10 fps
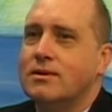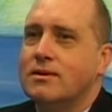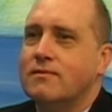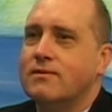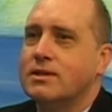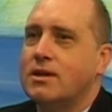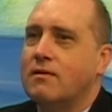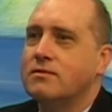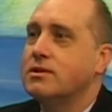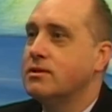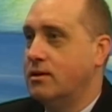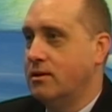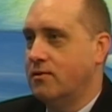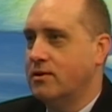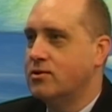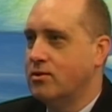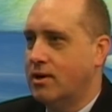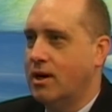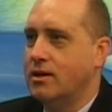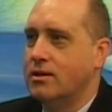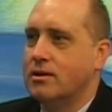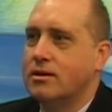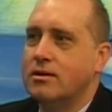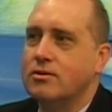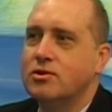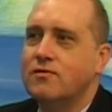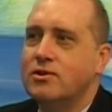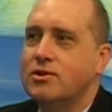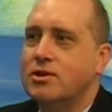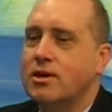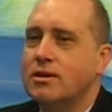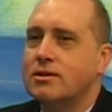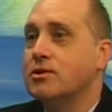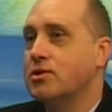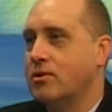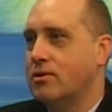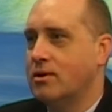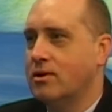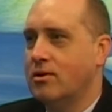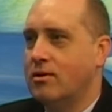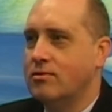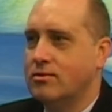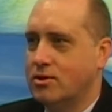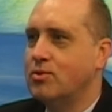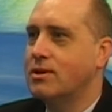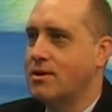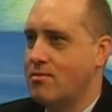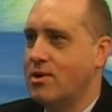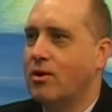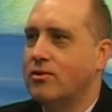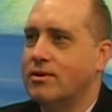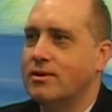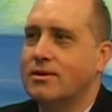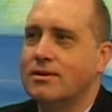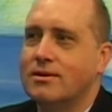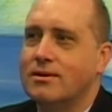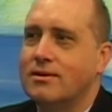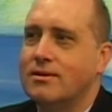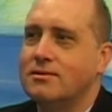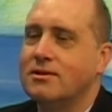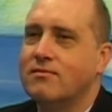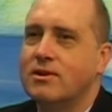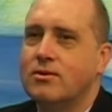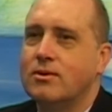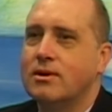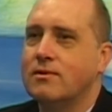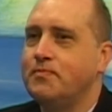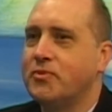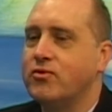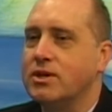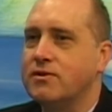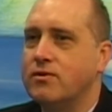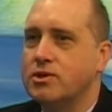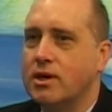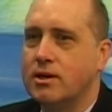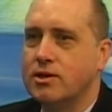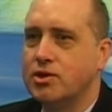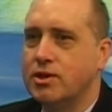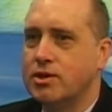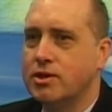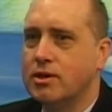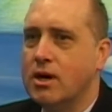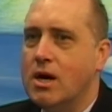wystawcy z Litwy, z Ukrainy, oczywiście z naszego regionu słynne miody o niezwykłych właściwościach leczniczych.